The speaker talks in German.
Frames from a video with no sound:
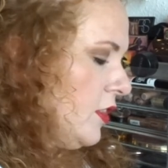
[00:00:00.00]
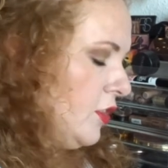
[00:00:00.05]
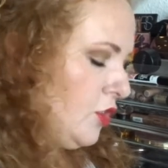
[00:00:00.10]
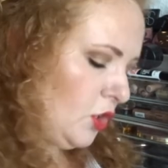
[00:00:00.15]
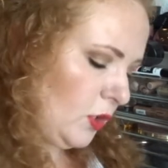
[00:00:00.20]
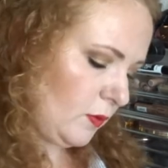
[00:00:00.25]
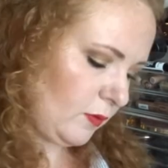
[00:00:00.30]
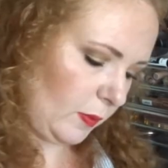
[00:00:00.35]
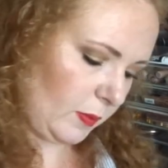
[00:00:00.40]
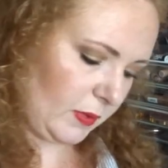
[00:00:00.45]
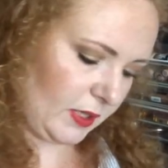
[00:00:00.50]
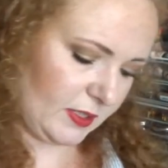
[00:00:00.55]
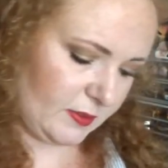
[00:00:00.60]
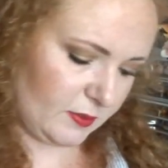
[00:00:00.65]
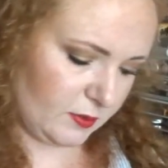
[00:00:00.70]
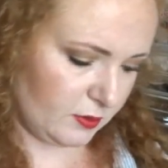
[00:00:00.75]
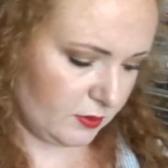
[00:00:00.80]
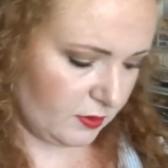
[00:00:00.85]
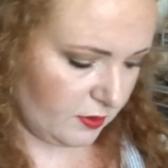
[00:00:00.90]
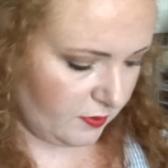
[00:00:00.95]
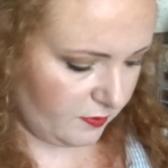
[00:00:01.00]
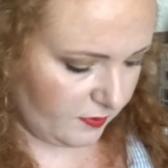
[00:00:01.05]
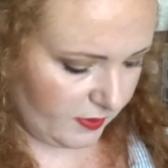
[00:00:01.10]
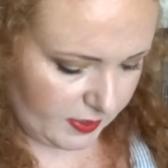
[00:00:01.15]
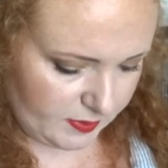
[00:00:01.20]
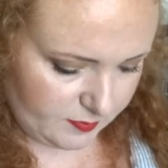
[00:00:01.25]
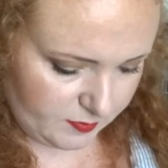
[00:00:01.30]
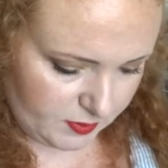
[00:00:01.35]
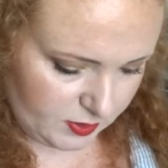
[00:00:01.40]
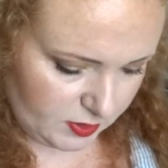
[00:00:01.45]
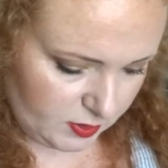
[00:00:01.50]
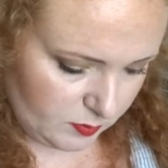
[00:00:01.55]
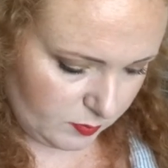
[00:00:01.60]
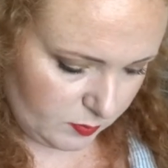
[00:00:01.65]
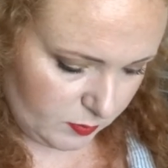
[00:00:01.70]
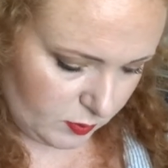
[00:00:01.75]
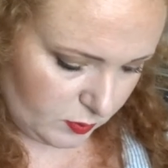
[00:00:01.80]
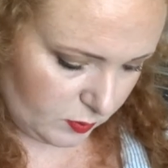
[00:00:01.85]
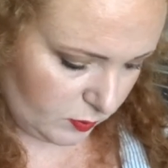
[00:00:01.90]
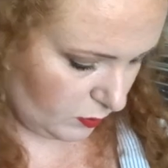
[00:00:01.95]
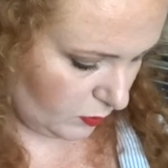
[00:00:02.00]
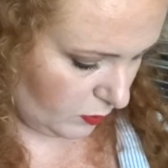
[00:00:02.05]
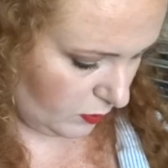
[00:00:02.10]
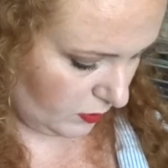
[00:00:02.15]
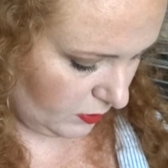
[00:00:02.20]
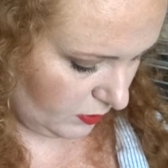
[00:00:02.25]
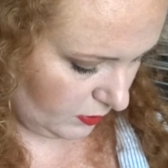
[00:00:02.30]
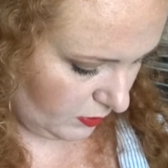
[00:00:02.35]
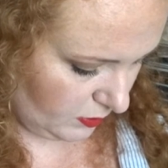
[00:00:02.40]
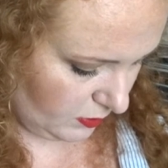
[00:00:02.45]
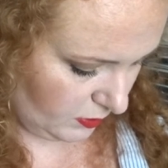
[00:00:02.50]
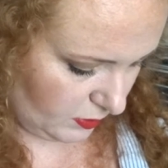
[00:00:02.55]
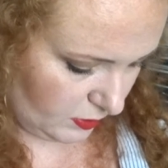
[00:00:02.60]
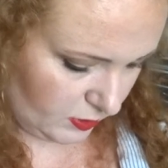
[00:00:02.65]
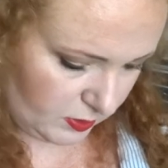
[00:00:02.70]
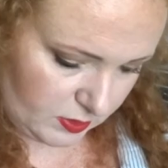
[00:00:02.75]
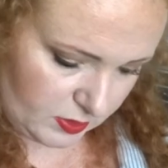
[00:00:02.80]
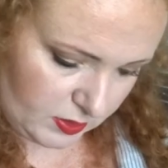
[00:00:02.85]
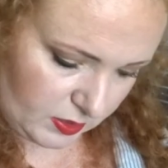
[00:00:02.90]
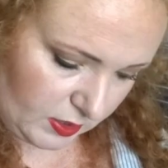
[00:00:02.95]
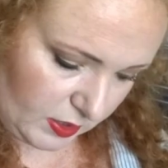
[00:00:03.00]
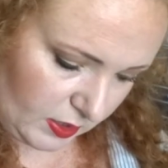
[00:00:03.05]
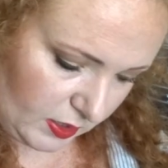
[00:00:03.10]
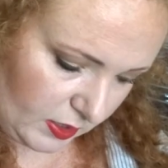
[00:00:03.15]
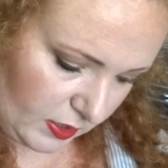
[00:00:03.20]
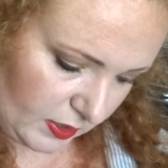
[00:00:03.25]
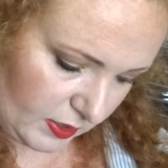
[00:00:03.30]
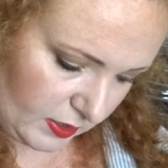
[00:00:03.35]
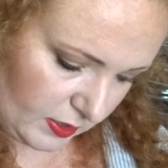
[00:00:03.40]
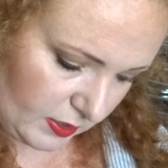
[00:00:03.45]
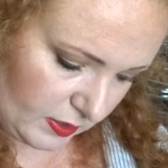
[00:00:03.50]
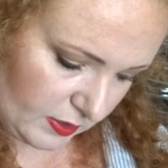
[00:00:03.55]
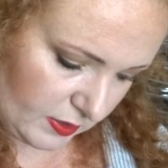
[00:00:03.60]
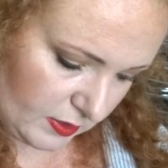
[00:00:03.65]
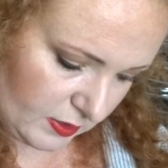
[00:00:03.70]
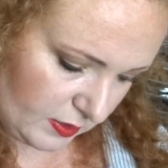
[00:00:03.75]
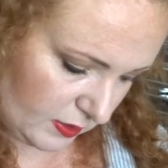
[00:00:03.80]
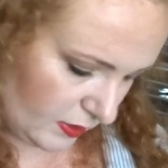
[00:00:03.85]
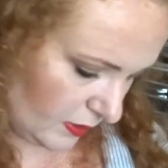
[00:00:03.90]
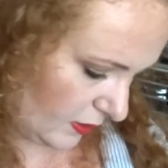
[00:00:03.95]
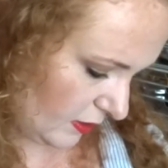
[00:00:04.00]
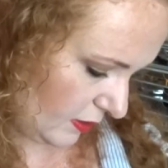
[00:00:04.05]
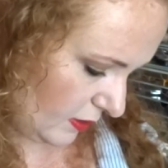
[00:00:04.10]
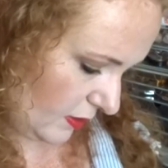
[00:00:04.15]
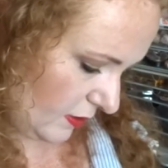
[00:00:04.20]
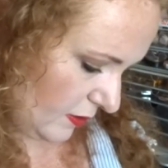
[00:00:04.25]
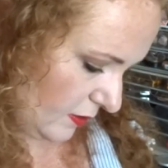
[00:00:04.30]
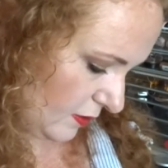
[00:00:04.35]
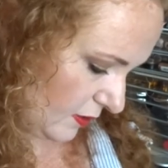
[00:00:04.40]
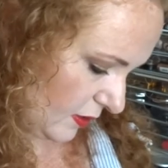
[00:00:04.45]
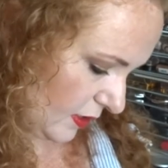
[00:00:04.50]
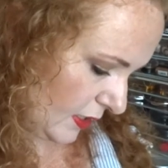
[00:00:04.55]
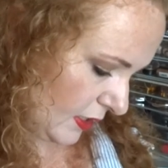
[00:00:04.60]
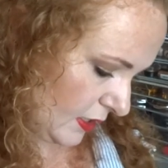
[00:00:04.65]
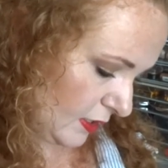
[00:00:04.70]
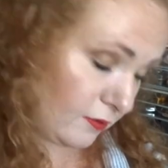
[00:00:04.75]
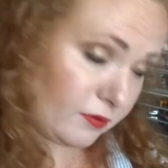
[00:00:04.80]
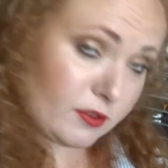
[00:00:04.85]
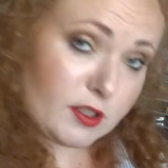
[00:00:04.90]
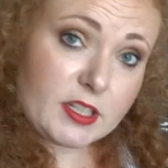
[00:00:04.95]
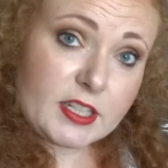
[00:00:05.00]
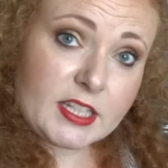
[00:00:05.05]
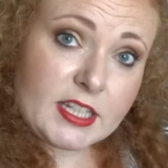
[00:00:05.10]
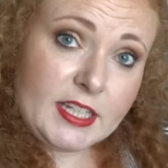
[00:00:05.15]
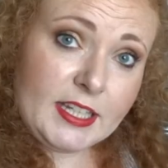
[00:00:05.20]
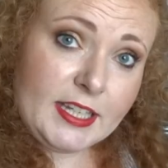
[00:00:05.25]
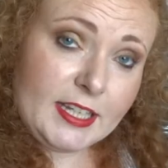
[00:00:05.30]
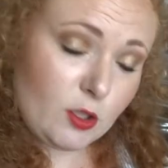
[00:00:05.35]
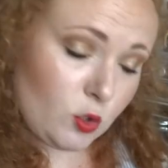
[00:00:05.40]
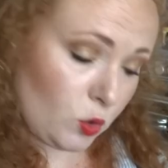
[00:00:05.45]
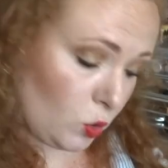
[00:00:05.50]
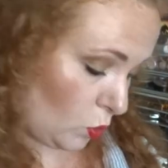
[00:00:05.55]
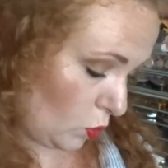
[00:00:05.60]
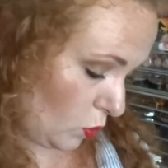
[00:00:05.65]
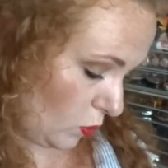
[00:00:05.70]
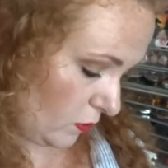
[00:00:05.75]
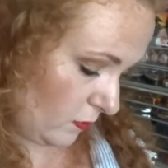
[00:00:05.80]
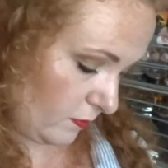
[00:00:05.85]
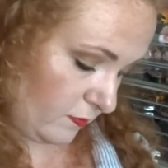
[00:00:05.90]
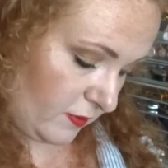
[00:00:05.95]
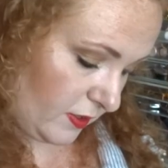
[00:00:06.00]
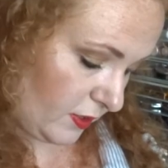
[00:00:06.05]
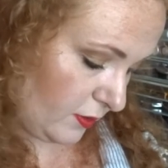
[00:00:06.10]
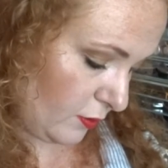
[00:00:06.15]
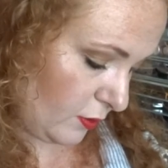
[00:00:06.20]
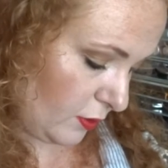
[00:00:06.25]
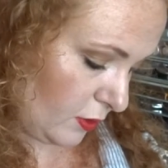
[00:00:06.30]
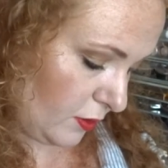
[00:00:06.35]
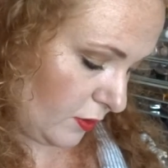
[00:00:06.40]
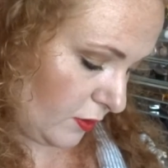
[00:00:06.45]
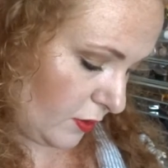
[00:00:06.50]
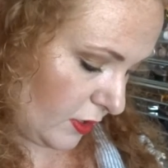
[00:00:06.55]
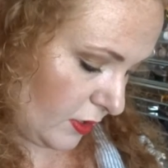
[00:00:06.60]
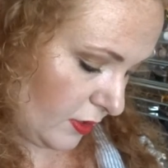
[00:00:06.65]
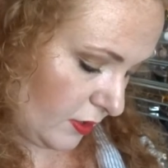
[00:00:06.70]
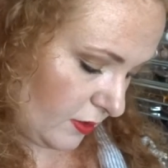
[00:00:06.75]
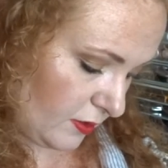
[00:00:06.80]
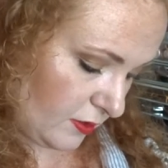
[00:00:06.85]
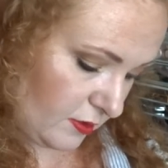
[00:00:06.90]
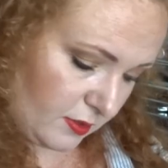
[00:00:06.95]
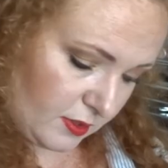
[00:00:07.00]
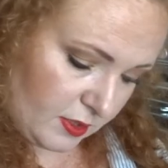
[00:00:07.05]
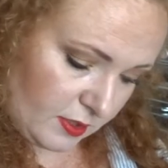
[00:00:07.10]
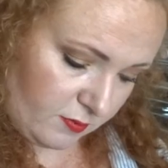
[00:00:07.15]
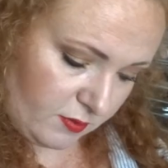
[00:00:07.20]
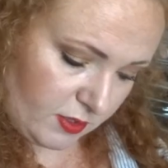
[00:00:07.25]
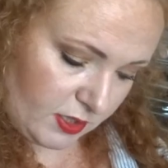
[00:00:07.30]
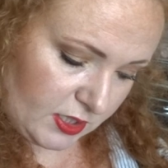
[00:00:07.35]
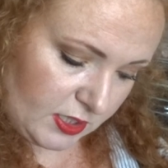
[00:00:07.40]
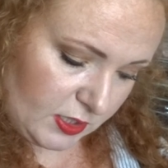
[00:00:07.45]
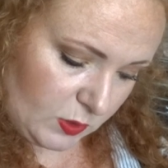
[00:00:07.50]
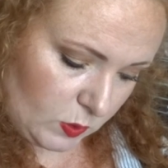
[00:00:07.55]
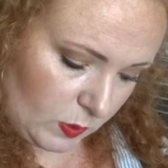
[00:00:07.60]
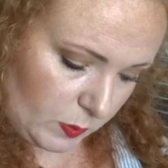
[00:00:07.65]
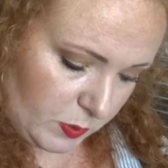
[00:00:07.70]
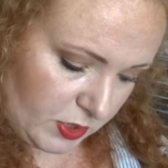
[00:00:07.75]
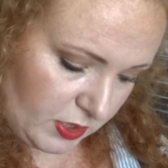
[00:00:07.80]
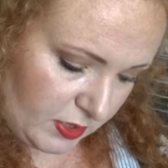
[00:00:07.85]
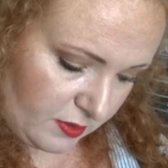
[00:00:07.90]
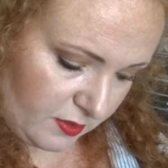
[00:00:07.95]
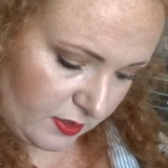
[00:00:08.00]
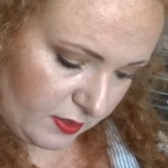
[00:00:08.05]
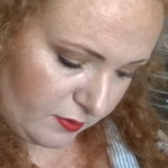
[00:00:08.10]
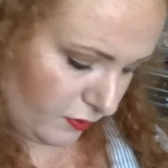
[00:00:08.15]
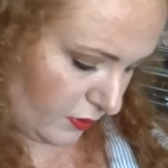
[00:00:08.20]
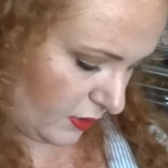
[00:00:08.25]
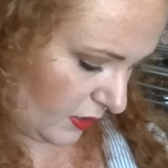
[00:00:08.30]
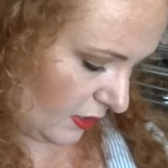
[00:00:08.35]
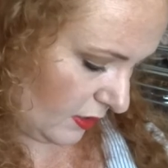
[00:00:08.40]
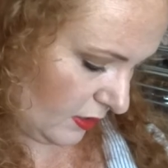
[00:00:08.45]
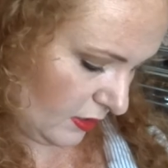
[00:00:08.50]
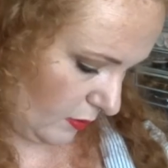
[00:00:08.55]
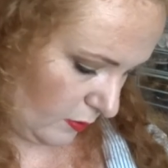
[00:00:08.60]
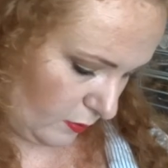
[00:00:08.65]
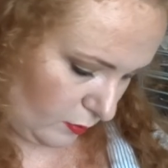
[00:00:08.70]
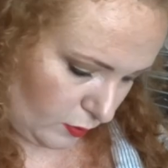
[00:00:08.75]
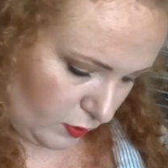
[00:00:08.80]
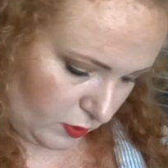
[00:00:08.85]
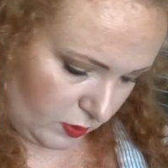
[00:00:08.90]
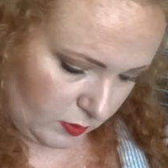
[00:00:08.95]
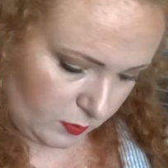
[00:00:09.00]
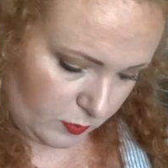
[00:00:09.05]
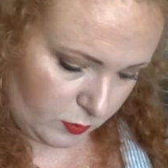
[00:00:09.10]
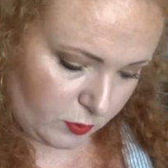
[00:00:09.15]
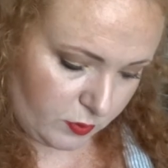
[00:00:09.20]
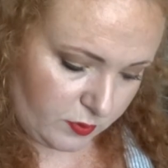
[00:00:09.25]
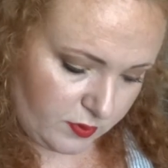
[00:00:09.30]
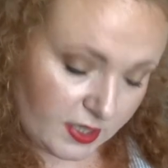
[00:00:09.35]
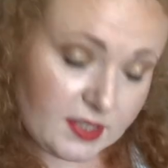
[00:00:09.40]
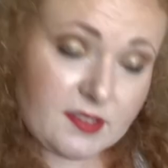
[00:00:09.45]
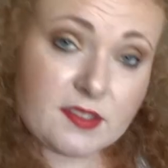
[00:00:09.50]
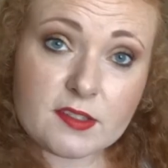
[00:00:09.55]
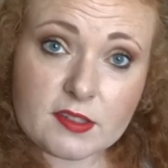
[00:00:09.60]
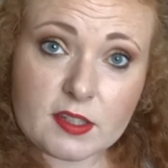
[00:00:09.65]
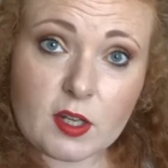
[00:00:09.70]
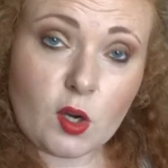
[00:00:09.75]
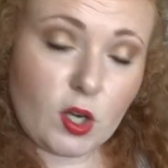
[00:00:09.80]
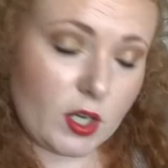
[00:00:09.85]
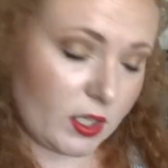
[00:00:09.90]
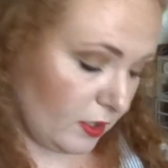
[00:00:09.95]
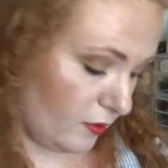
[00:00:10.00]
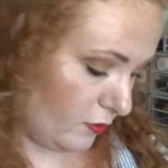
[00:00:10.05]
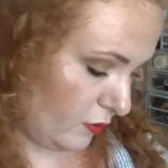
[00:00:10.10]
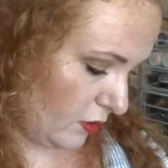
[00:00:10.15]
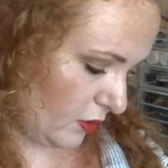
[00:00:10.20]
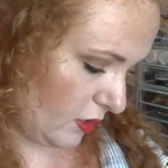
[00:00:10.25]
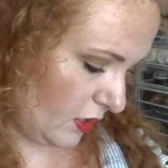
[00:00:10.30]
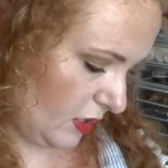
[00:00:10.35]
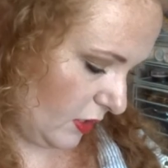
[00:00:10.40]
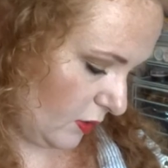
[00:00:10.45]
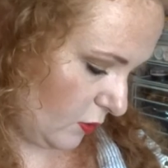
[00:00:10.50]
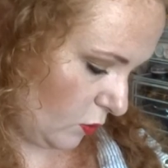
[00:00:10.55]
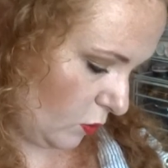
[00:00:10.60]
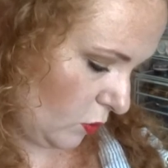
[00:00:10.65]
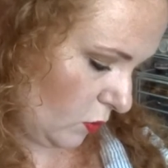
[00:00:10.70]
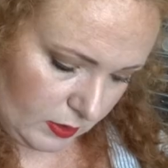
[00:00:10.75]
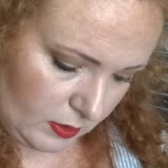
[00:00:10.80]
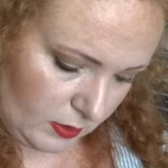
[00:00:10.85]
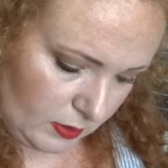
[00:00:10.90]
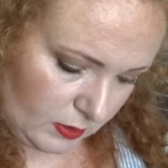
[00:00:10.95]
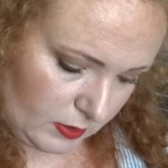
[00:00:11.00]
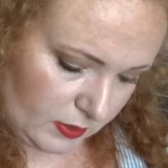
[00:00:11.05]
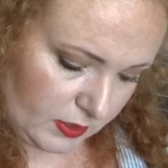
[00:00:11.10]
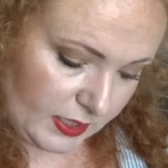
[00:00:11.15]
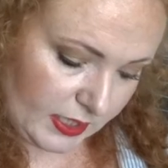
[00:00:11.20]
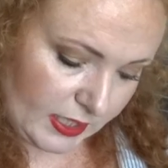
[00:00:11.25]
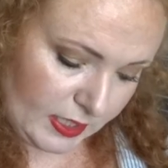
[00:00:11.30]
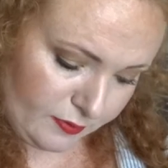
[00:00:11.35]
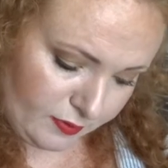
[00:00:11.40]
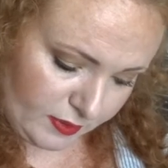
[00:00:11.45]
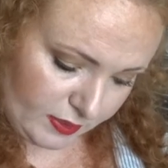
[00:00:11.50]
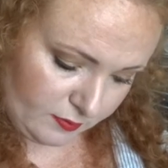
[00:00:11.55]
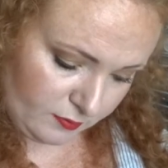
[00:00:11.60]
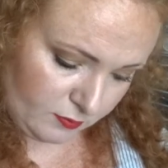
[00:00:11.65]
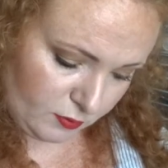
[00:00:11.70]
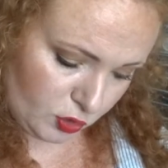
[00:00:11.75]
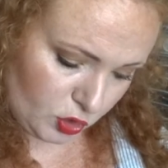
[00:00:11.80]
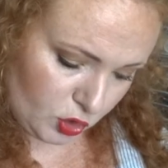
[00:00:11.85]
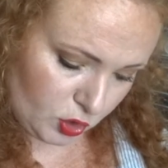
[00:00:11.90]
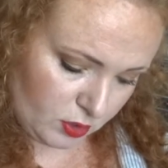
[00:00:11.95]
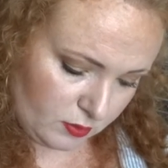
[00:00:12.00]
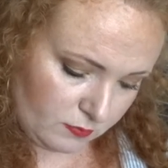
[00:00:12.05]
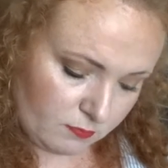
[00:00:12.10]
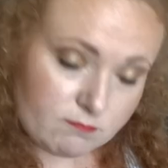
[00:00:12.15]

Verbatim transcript: da schauen wir mal. Und zwar die Nummer 3 ist einer von Kiko. Was soll auch anderes sein? Bei Kiko habe ich halt sehr viele. So, die Nummer 6 ist auch einer von Kiko. Äh, die 11 hatten wir schon.